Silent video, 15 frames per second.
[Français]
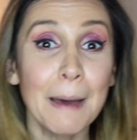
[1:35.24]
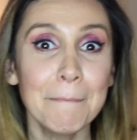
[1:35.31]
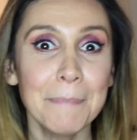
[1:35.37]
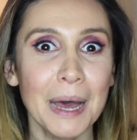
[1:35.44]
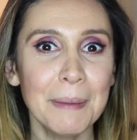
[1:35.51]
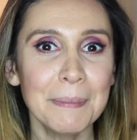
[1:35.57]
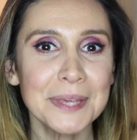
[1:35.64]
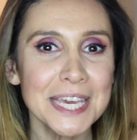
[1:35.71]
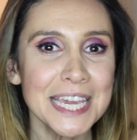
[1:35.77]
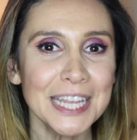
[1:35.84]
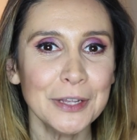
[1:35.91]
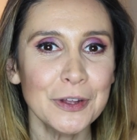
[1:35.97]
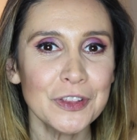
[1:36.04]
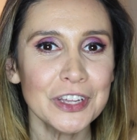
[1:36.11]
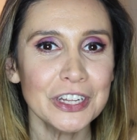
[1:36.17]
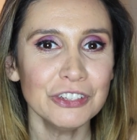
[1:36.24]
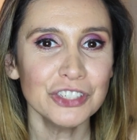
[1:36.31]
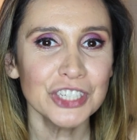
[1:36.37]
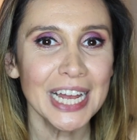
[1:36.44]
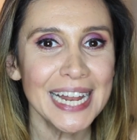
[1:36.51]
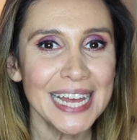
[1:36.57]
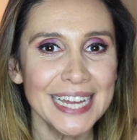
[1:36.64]
Pumpkin Autumn
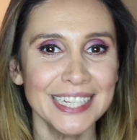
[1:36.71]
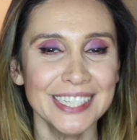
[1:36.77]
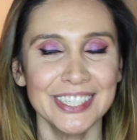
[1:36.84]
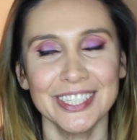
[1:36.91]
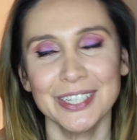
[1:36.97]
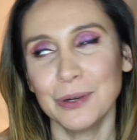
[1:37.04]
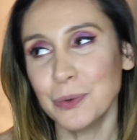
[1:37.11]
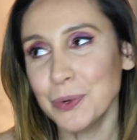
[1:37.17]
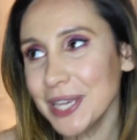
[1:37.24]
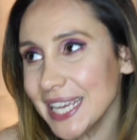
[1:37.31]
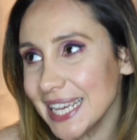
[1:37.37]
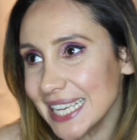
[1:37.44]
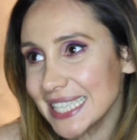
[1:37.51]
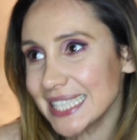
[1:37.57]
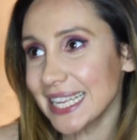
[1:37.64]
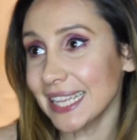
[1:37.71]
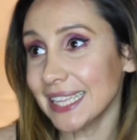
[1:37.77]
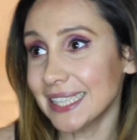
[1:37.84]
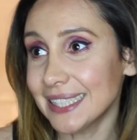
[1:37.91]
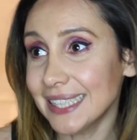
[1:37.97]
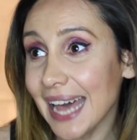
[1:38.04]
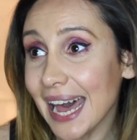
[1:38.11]
Challenge. Oui, ça
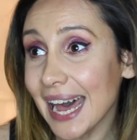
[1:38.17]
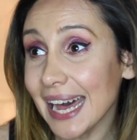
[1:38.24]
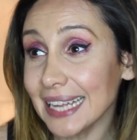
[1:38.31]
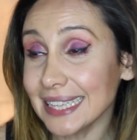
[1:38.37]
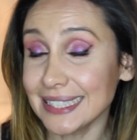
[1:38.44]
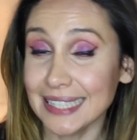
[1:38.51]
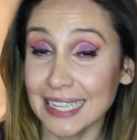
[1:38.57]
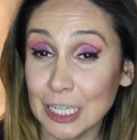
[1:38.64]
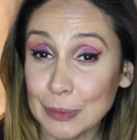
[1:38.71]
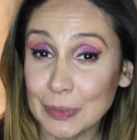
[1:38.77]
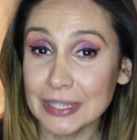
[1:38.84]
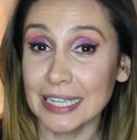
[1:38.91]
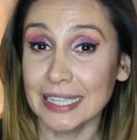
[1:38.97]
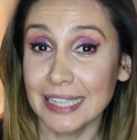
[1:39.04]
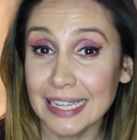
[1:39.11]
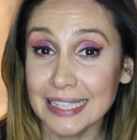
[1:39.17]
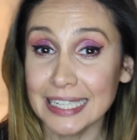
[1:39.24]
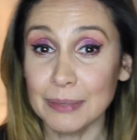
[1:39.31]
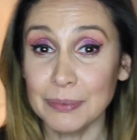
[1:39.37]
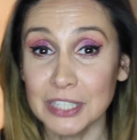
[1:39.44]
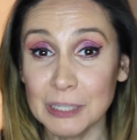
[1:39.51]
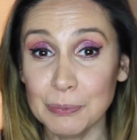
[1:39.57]
date, ça commence à
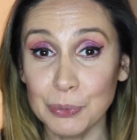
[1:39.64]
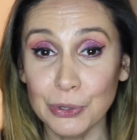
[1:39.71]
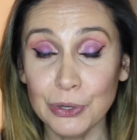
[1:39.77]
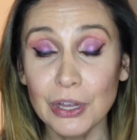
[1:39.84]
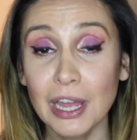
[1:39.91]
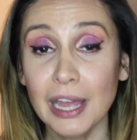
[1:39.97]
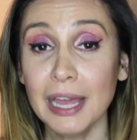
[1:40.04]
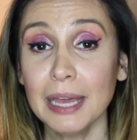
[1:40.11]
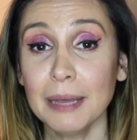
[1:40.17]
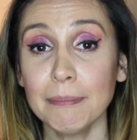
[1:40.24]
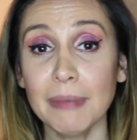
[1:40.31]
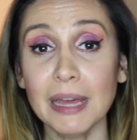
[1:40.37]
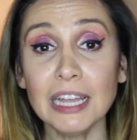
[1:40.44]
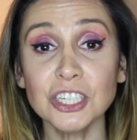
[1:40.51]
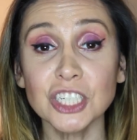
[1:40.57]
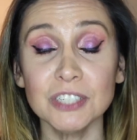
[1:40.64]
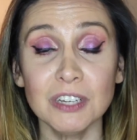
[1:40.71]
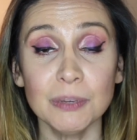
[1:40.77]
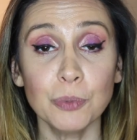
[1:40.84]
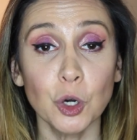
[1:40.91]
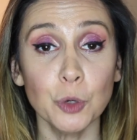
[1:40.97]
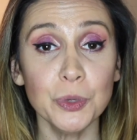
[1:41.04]
dater un petit peu, mais
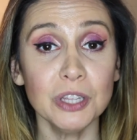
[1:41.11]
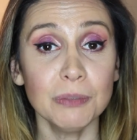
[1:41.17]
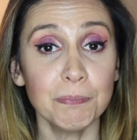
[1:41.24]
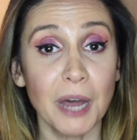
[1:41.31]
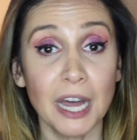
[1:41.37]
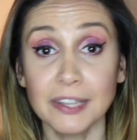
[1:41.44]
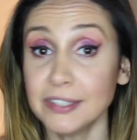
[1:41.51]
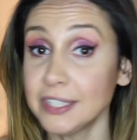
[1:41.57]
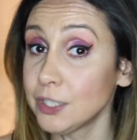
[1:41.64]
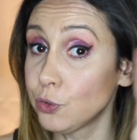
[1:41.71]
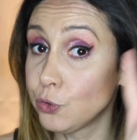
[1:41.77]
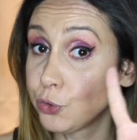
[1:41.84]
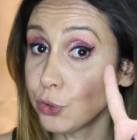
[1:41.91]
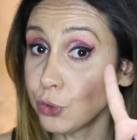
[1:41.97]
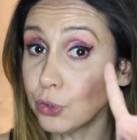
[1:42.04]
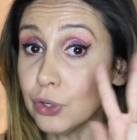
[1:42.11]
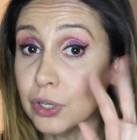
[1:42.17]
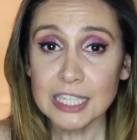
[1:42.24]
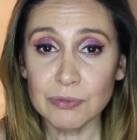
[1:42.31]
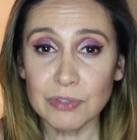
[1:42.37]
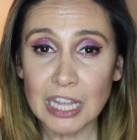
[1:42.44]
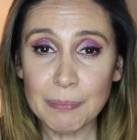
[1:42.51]
j'avais promis une partie 2.
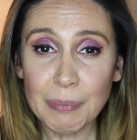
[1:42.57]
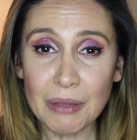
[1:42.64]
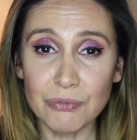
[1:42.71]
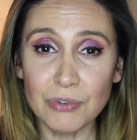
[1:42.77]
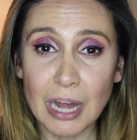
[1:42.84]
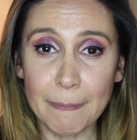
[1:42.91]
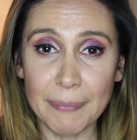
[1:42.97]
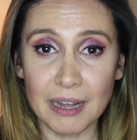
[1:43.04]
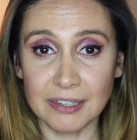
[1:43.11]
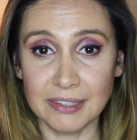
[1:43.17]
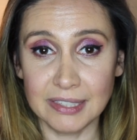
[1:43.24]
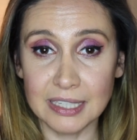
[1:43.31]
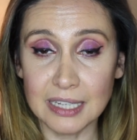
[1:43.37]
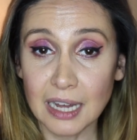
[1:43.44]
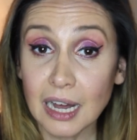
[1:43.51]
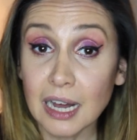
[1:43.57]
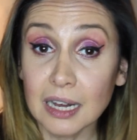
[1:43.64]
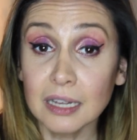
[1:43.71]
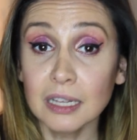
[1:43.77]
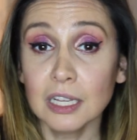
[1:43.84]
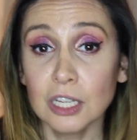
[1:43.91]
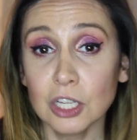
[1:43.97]
Si vous n'avez pas vu la partie
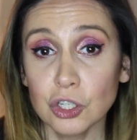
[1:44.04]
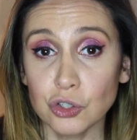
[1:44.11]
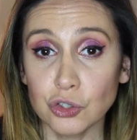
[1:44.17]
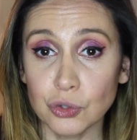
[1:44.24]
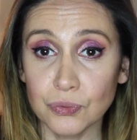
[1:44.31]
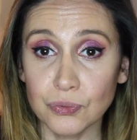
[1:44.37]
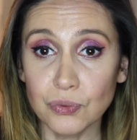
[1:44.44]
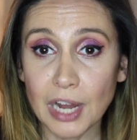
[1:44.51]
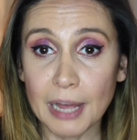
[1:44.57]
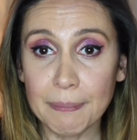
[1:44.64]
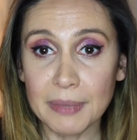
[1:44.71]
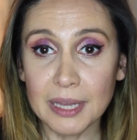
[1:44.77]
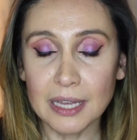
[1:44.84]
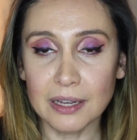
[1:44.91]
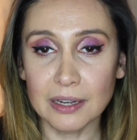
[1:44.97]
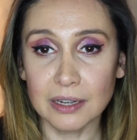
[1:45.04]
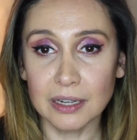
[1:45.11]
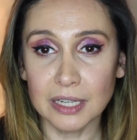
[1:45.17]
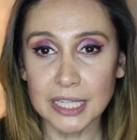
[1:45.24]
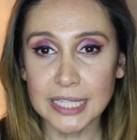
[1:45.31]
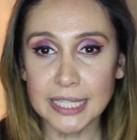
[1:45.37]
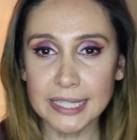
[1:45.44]
1, je vous la mets
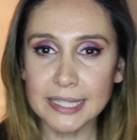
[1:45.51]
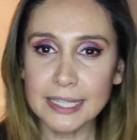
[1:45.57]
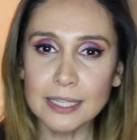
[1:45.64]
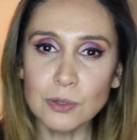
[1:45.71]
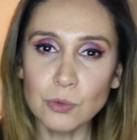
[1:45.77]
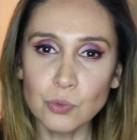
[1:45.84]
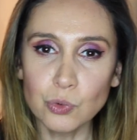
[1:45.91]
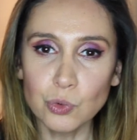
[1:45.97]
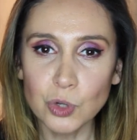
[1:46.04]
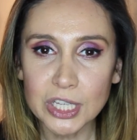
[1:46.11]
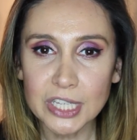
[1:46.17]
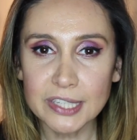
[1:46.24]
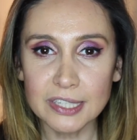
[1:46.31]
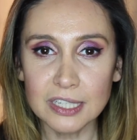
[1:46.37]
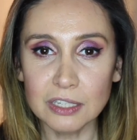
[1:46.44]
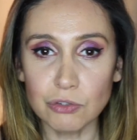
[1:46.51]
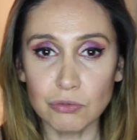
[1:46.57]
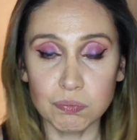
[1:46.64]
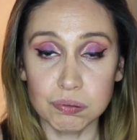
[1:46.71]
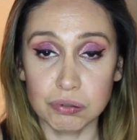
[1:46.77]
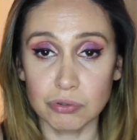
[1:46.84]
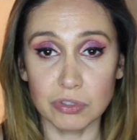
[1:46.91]
euh, ici ou ici,
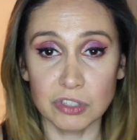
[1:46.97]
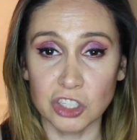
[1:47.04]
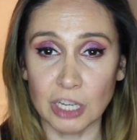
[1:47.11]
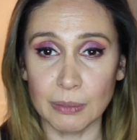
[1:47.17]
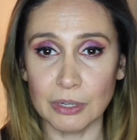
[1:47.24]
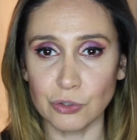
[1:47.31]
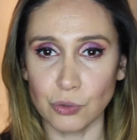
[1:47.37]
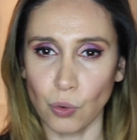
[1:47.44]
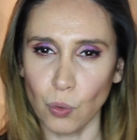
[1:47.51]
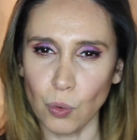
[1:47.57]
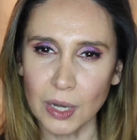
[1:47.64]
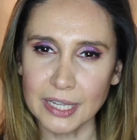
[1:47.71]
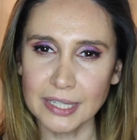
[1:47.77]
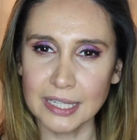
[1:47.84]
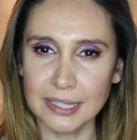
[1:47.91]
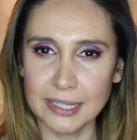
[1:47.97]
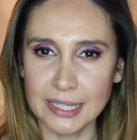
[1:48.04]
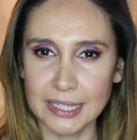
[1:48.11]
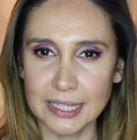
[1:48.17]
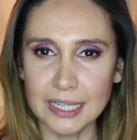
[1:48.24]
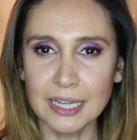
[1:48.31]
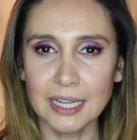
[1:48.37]
je, ne sais jamais, je crois que c'est
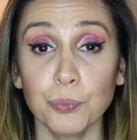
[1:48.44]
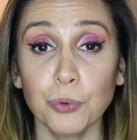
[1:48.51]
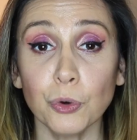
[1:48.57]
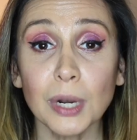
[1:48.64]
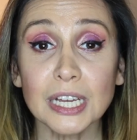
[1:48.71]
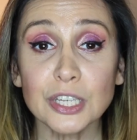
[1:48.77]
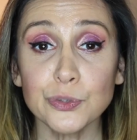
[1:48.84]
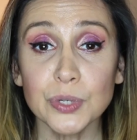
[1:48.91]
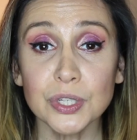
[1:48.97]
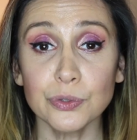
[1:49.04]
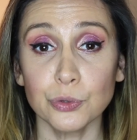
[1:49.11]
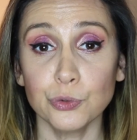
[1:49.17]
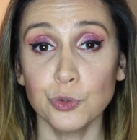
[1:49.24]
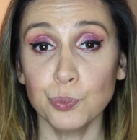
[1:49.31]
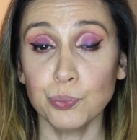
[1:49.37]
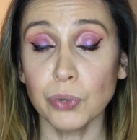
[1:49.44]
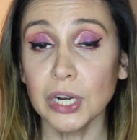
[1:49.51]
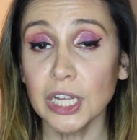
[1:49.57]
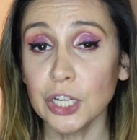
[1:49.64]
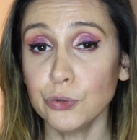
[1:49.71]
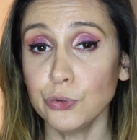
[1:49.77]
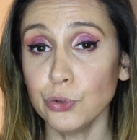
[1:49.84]
ici. Pour la suite du point
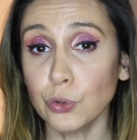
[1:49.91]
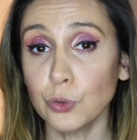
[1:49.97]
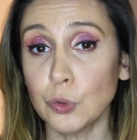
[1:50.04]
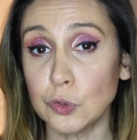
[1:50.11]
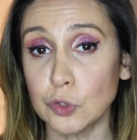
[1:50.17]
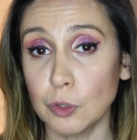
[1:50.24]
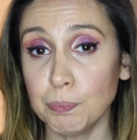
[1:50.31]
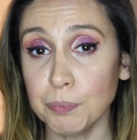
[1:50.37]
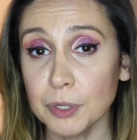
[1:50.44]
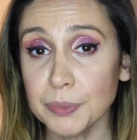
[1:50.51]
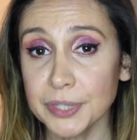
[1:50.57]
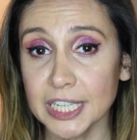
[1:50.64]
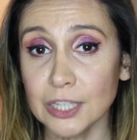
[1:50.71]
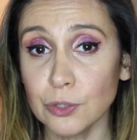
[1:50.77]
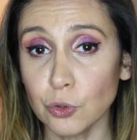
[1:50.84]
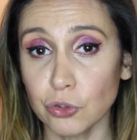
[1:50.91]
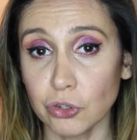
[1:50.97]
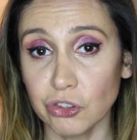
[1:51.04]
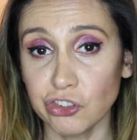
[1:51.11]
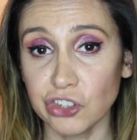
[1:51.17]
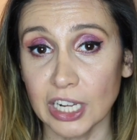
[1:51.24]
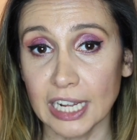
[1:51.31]
lecture de ce Pumpkin
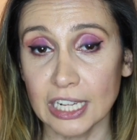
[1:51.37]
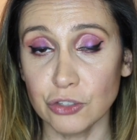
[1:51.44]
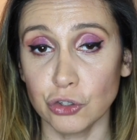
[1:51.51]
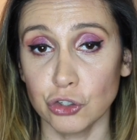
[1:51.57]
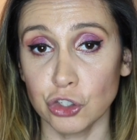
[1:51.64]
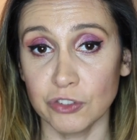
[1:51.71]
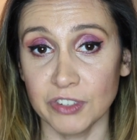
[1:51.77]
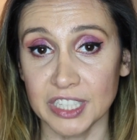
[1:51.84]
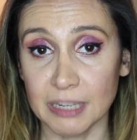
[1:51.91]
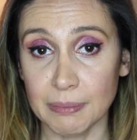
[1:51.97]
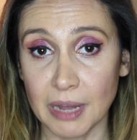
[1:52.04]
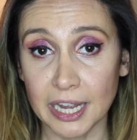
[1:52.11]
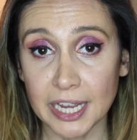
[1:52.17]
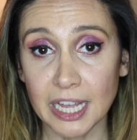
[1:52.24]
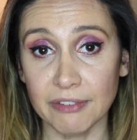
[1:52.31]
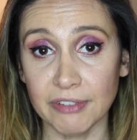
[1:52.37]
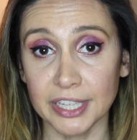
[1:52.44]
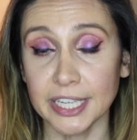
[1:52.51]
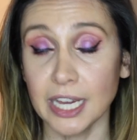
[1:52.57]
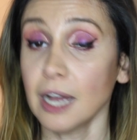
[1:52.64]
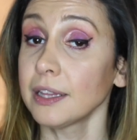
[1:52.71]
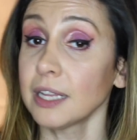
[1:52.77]
Autumn Challenge, je vais démarrer
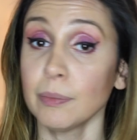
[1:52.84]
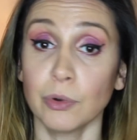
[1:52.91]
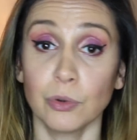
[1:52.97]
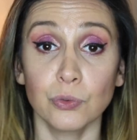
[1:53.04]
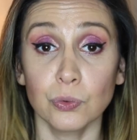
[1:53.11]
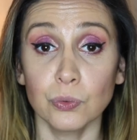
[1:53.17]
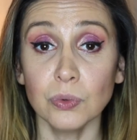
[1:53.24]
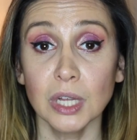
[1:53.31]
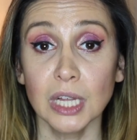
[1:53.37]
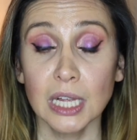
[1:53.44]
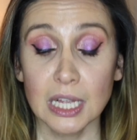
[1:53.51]
avec un abandon.